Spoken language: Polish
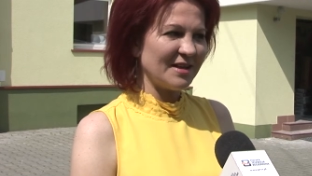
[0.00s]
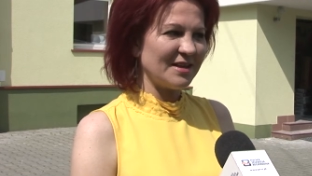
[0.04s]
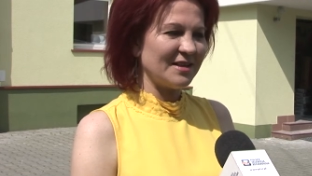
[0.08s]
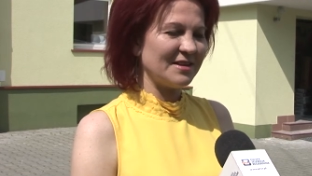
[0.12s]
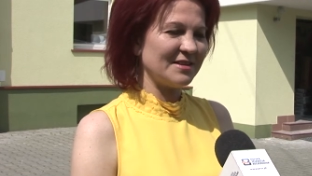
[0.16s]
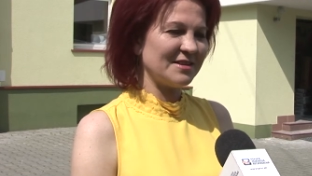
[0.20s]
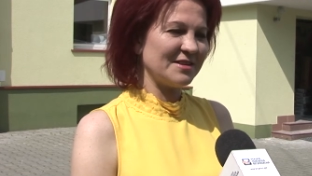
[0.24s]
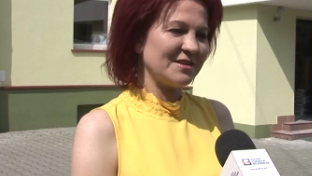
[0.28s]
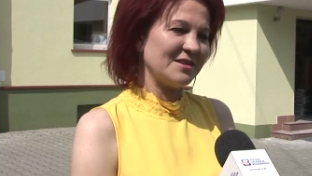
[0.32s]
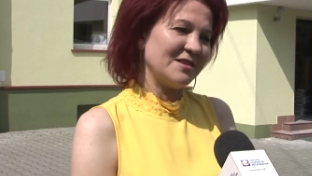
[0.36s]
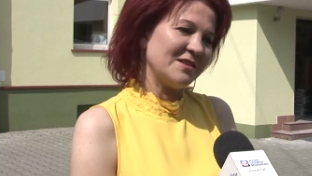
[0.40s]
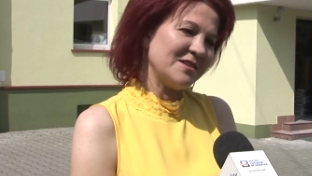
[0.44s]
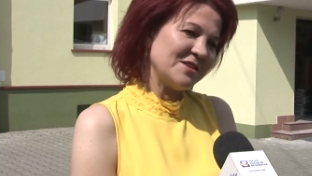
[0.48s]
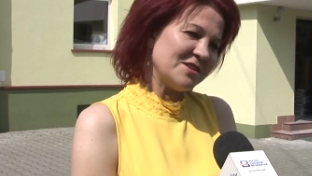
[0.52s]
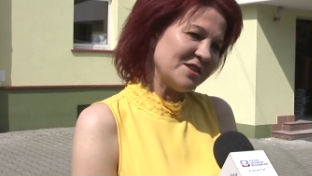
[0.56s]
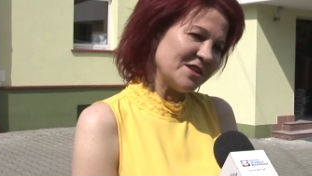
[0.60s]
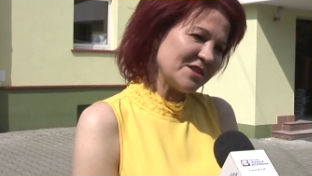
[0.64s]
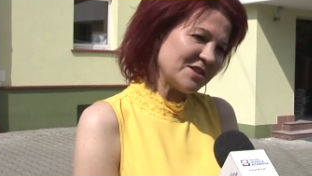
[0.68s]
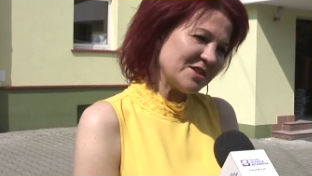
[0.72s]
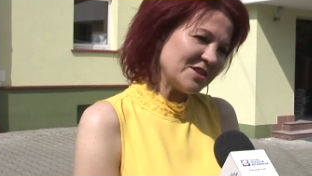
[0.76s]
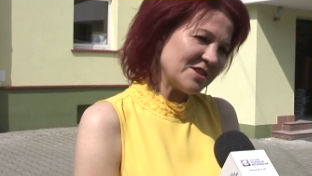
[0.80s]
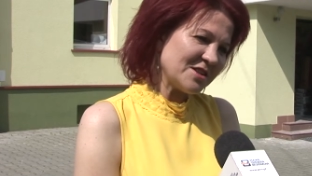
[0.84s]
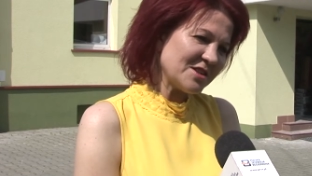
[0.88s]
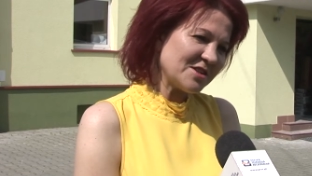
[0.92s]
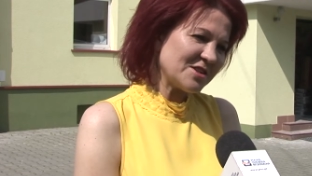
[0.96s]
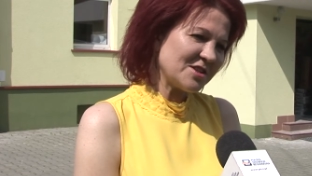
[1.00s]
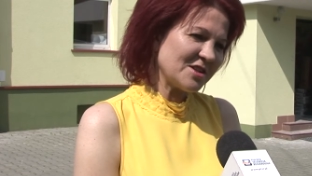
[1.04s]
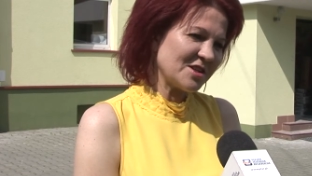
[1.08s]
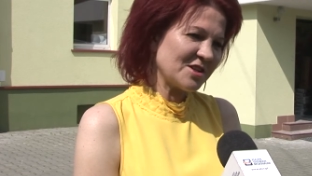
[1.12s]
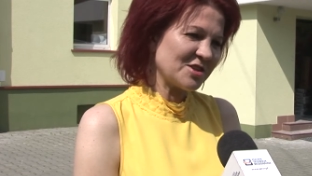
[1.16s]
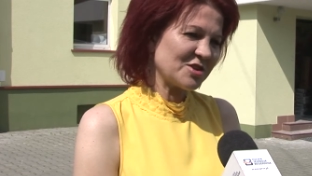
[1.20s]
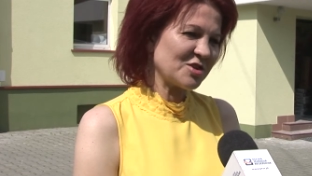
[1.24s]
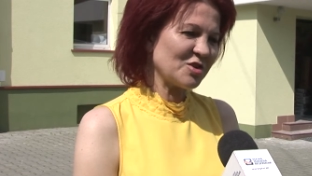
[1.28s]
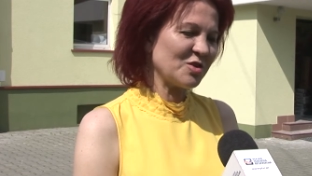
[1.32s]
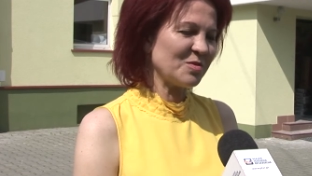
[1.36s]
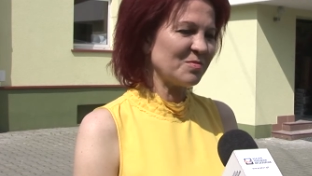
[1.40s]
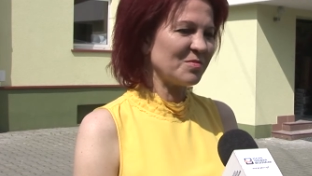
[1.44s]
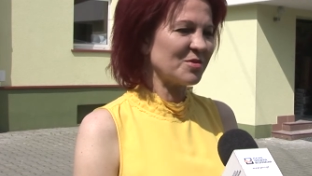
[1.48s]
E, dzieci się
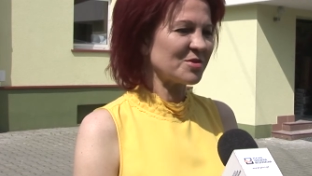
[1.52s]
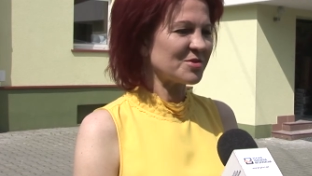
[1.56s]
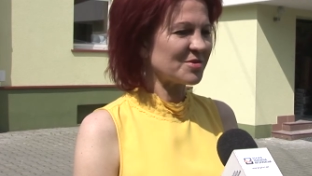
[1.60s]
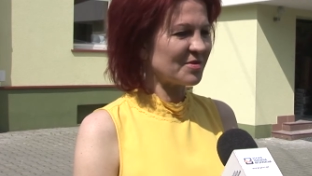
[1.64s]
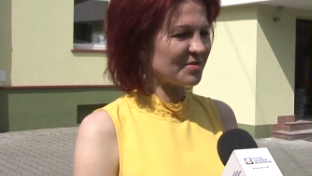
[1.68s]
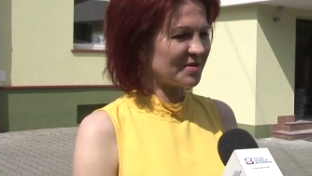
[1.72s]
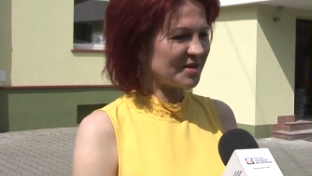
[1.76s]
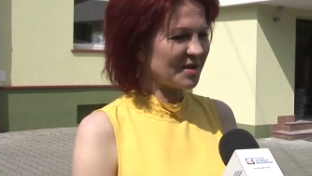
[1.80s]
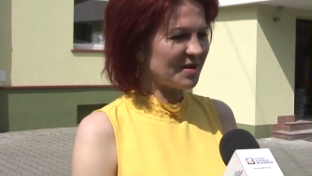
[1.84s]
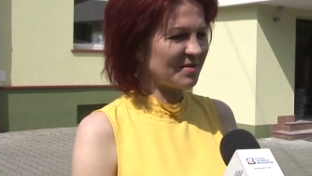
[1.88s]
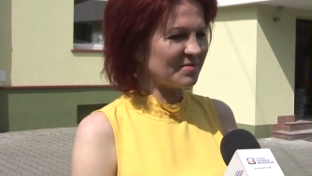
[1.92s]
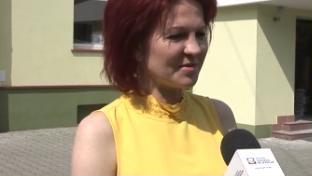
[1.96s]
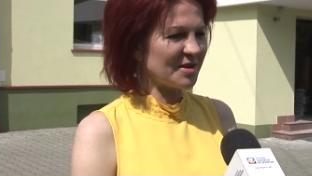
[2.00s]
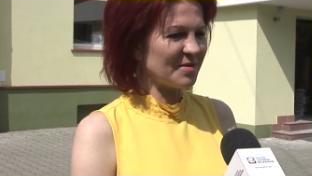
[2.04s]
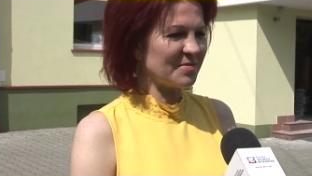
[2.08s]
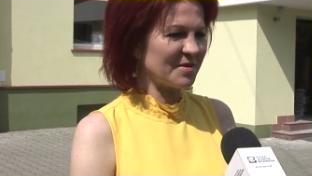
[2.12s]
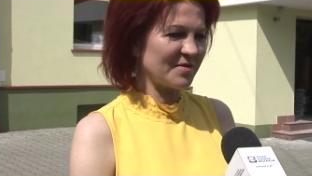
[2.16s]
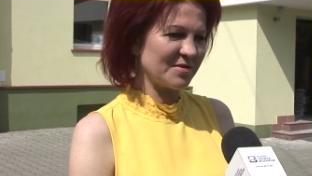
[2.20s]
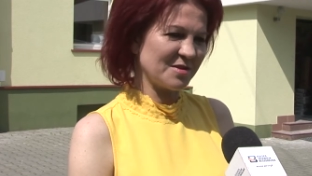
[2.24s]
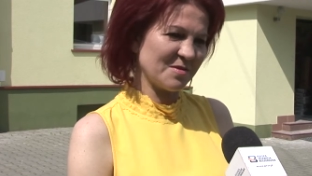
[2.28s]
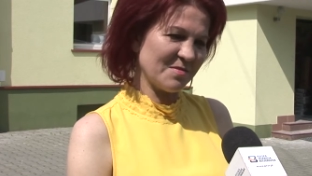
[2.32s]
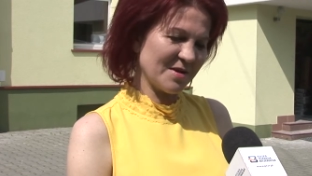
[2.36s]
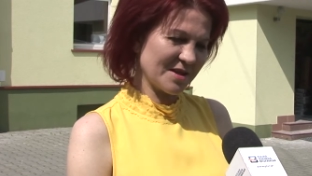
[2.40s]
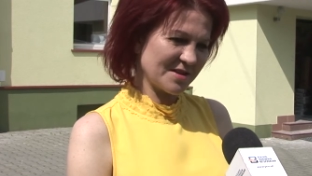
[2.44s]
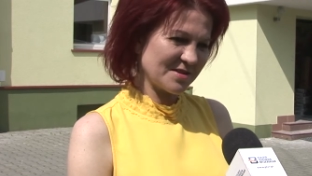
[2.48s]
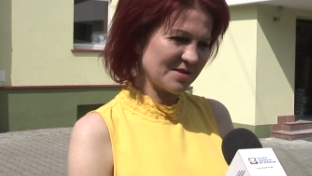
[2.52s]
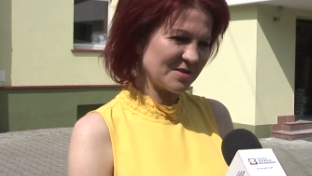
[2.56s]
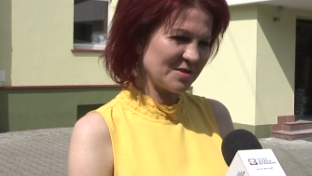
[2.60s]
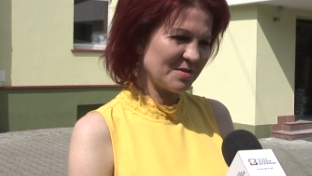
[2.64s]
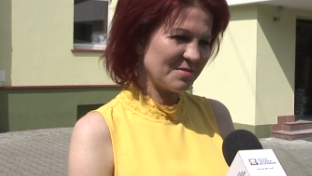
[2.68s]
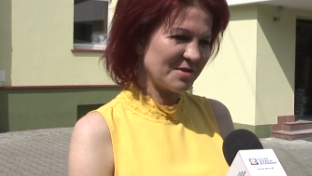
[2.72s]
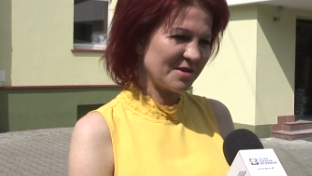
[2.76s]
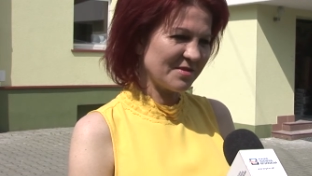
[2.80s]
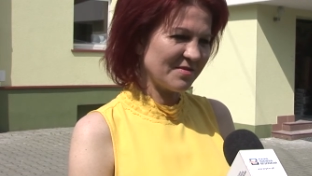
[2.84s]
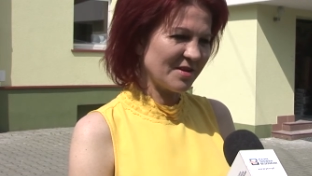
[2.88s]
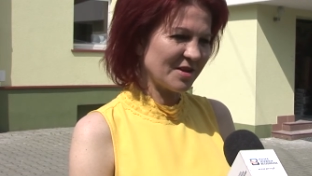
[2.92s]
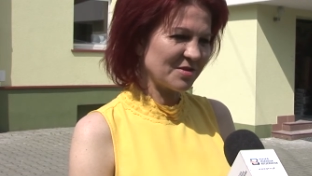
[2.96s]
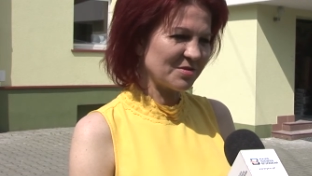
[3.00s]
cieszą, bo są tam naprawdę bardzo
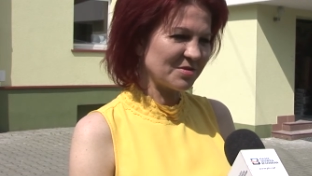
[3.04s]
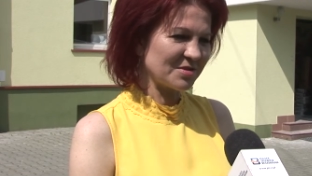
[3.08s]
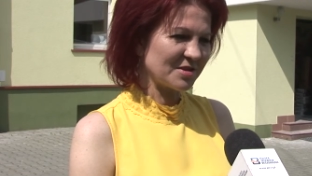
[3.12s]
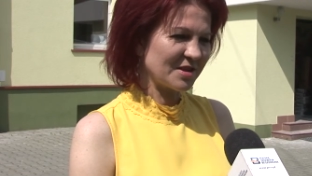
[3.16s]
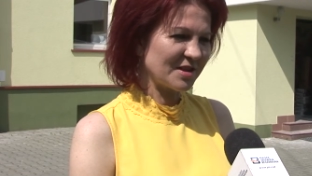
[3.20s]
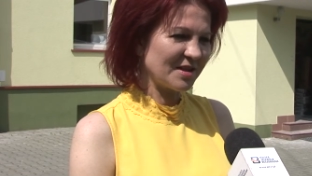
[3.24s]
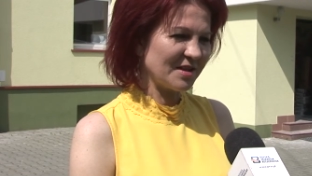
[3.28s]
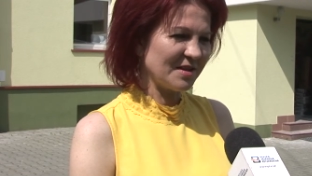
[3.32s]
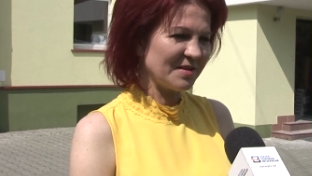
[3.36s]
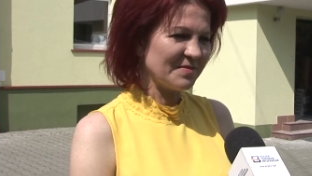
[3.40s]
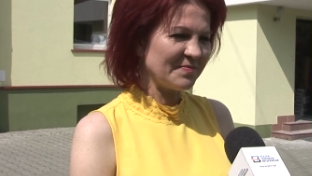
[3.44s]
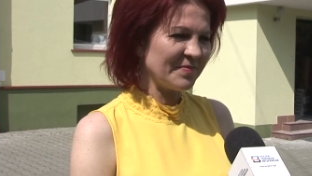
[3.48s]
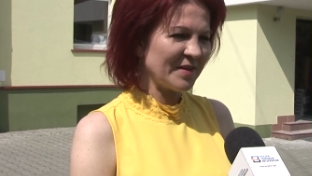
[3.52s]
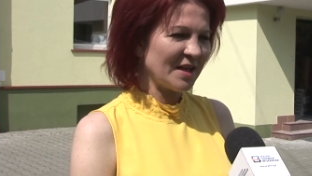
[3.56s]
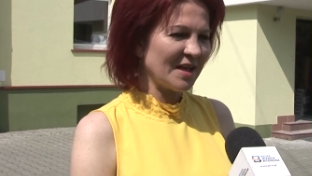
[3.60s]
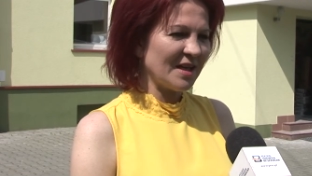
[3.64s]
dobre warunki.